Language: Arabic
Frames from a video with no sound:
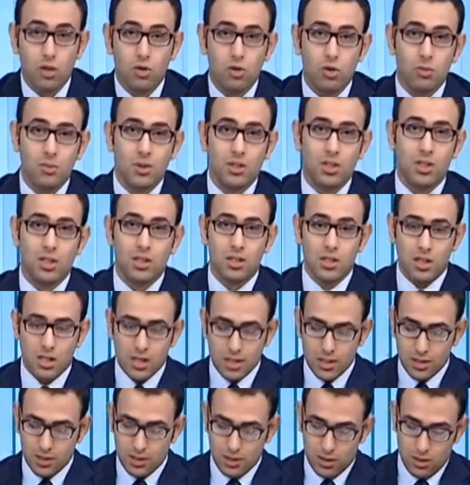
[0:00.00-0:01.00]
تهمه
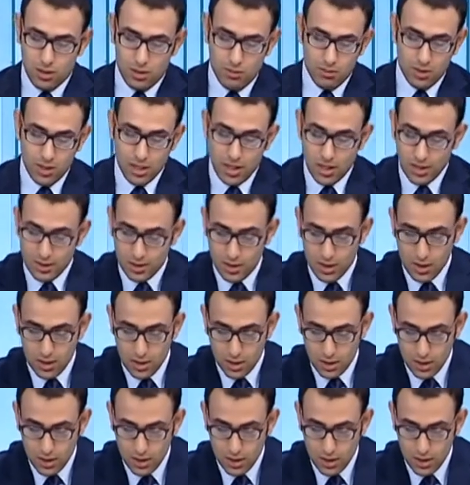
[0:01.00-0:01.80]
اختلاس من خزينه